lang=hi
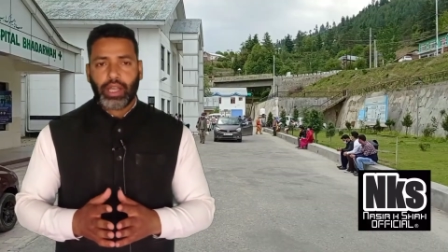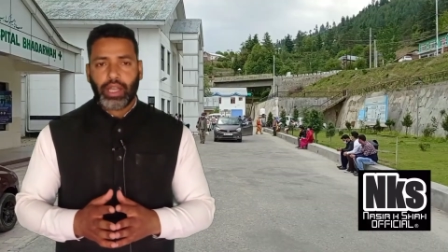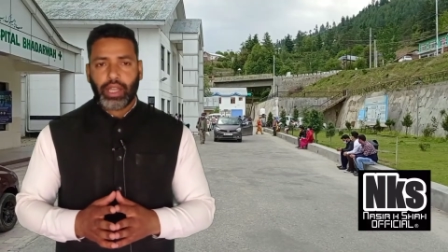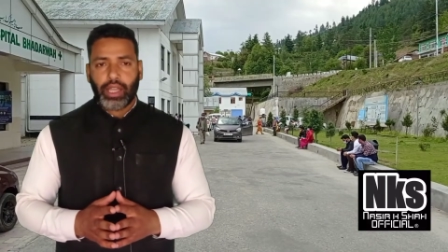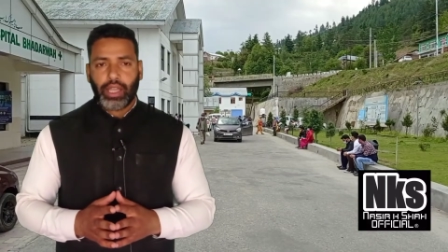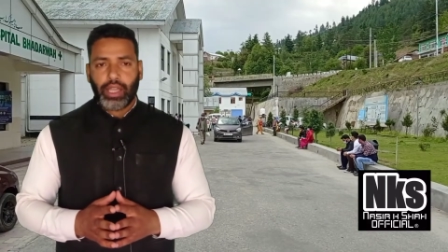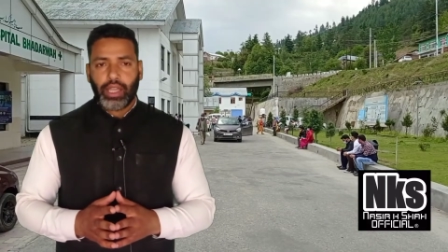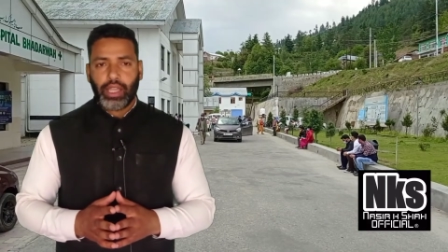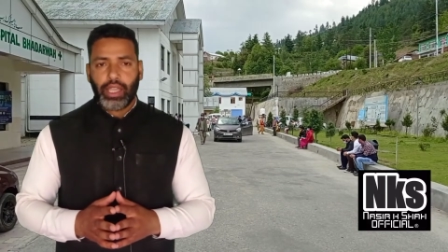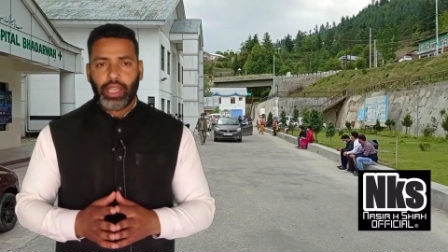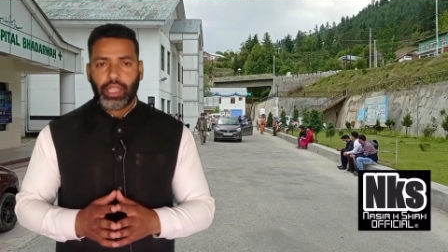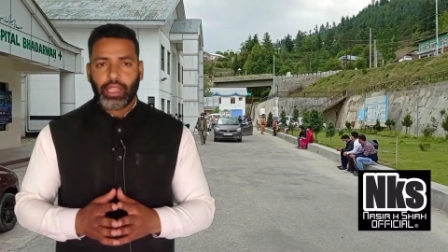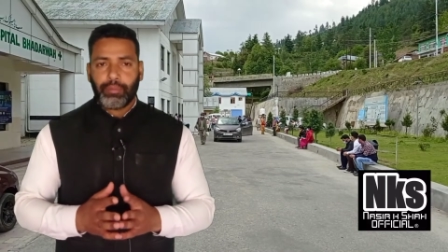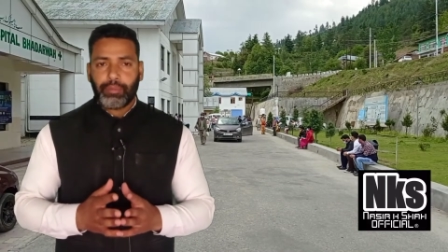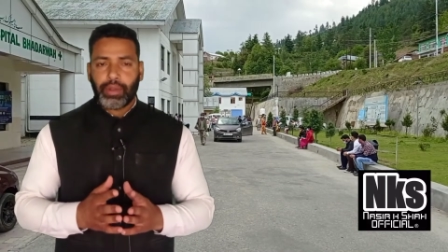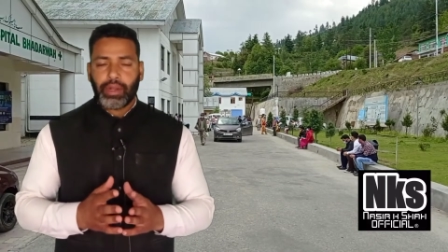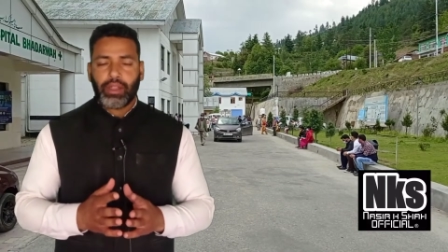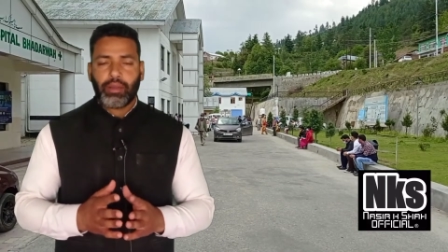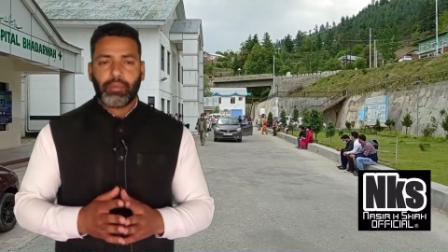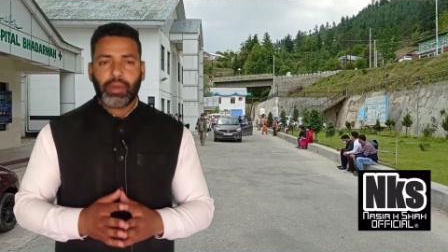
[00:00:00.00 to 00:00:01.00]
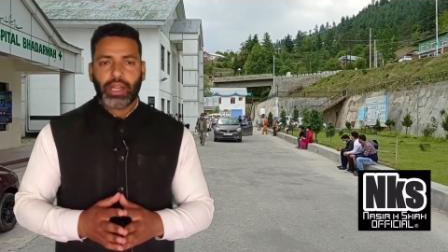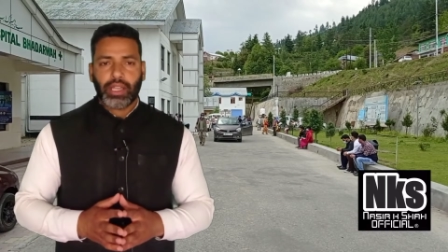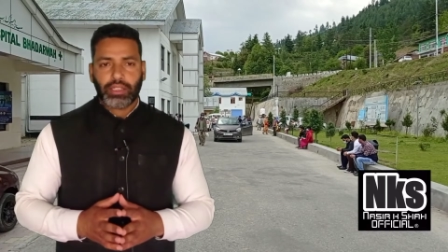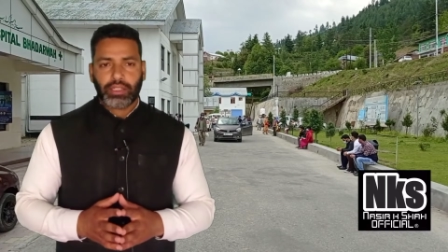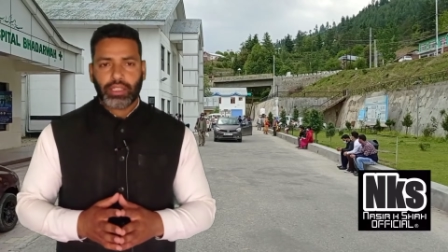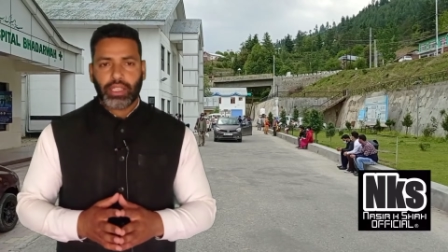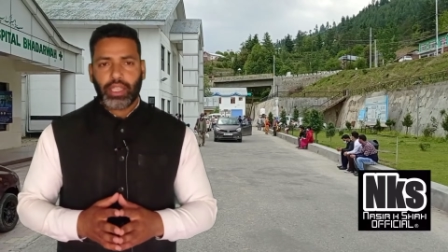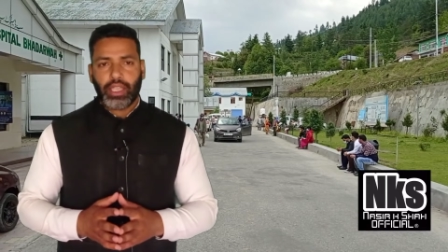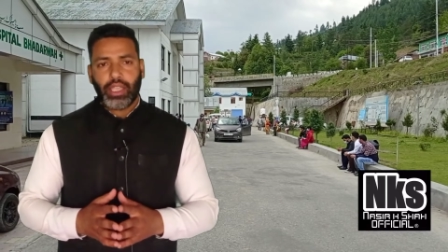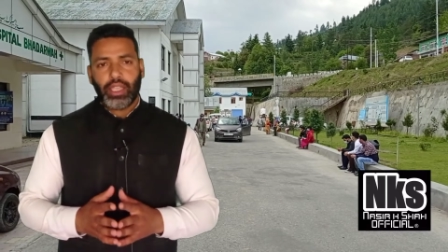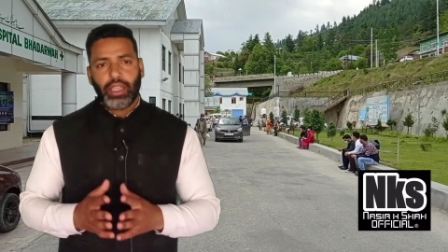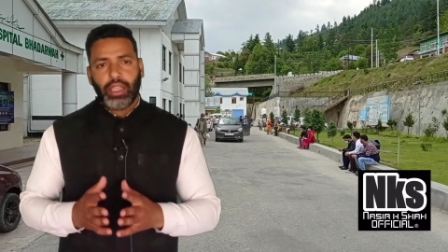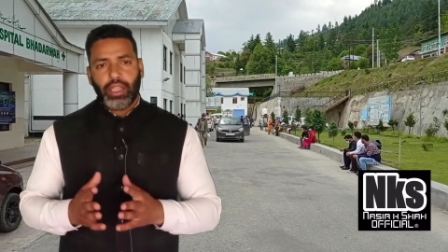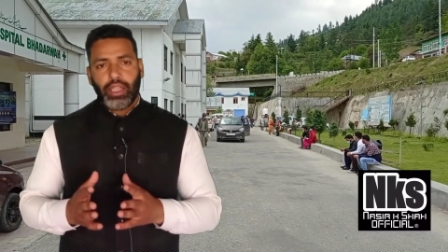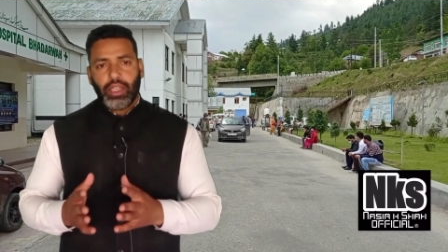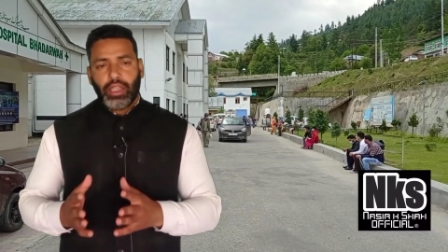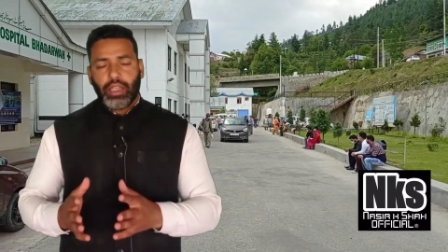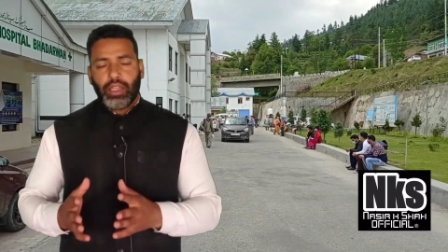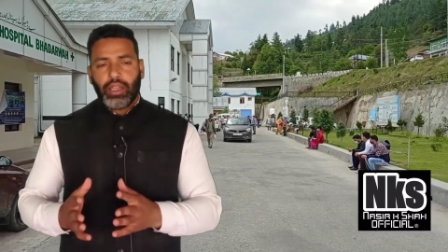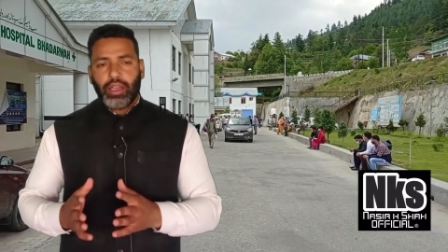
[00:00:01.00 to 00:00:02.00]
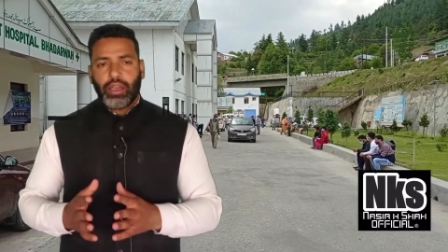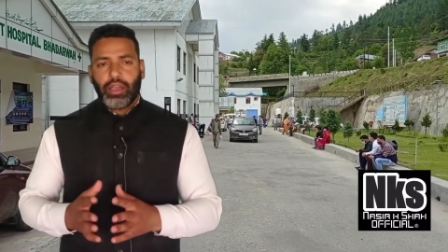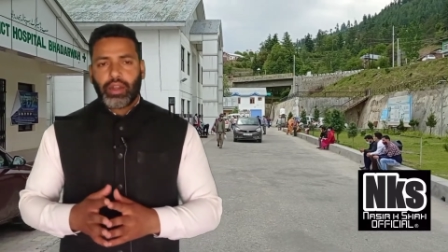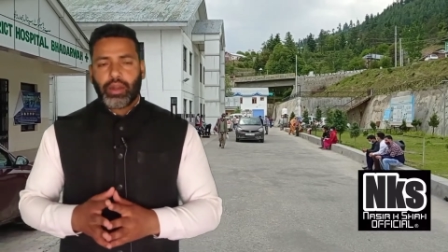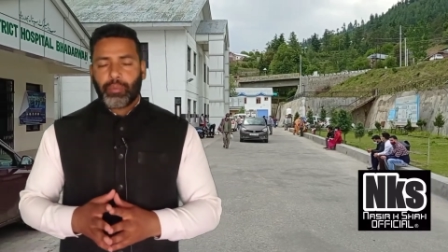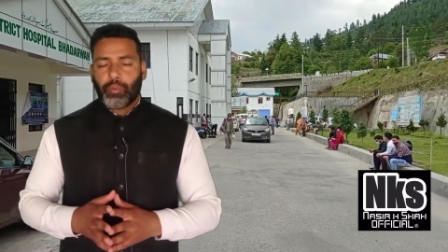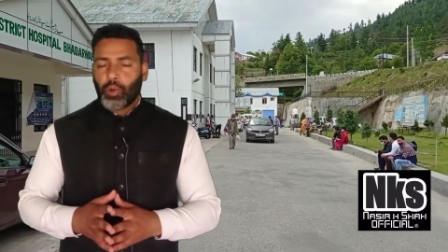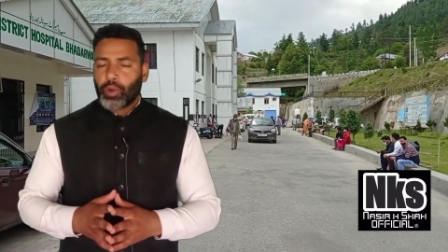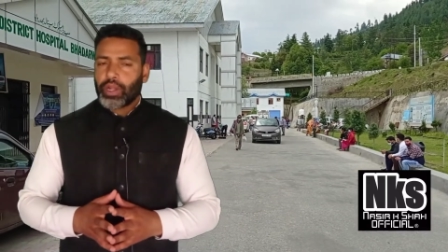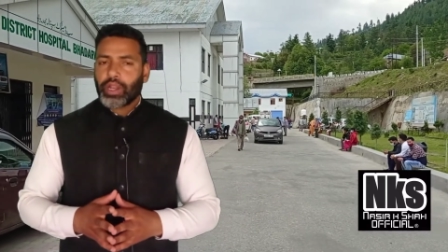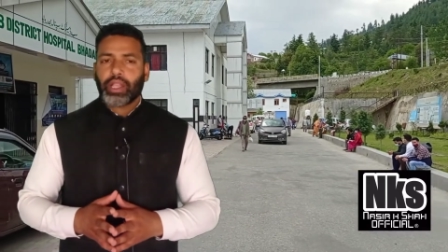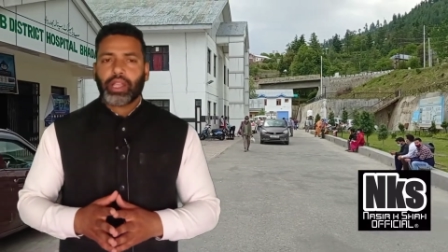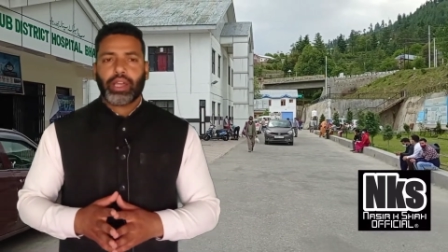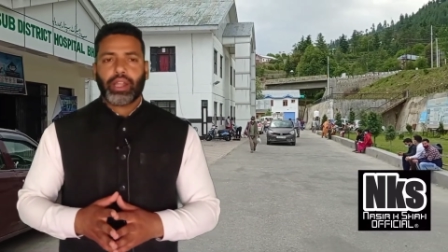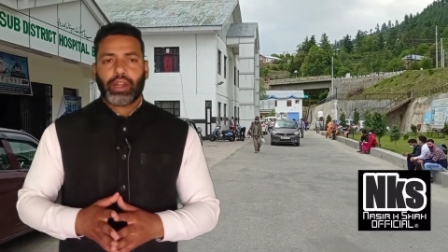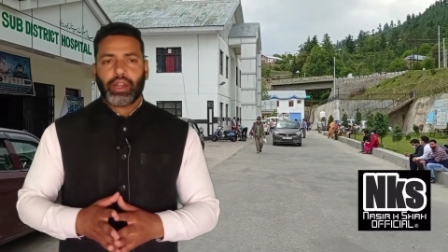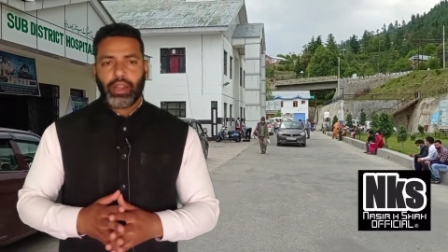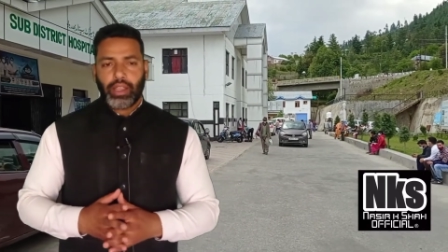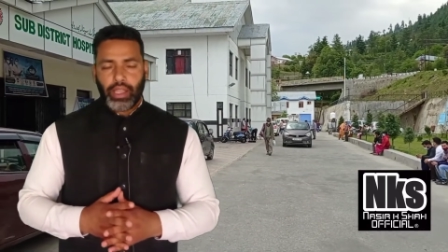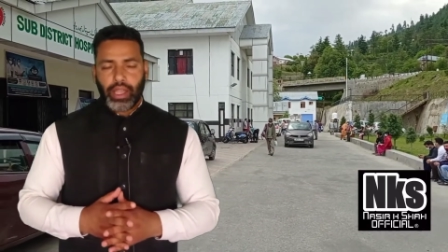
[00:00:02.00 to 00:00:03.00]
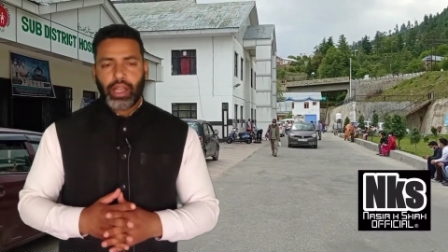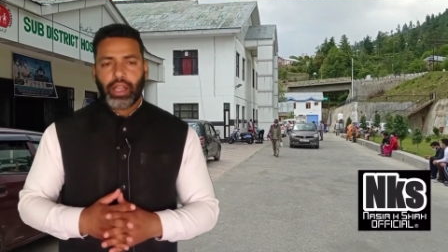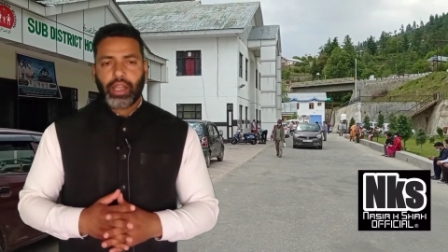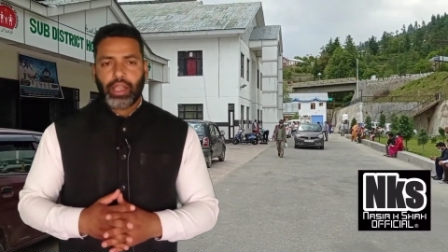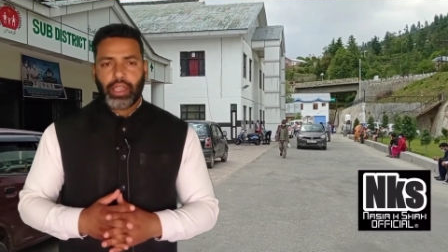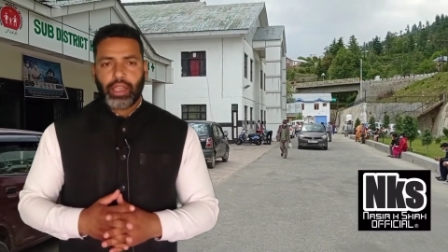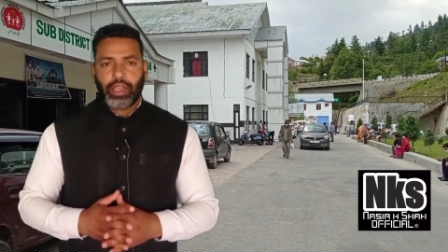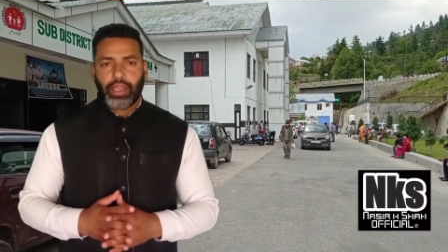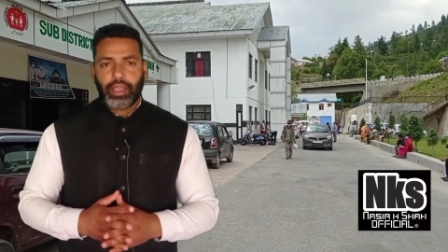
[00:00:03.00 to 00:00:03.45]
कहा गया है कि बिना मास्क के रिपोर्टिंग करने आ गया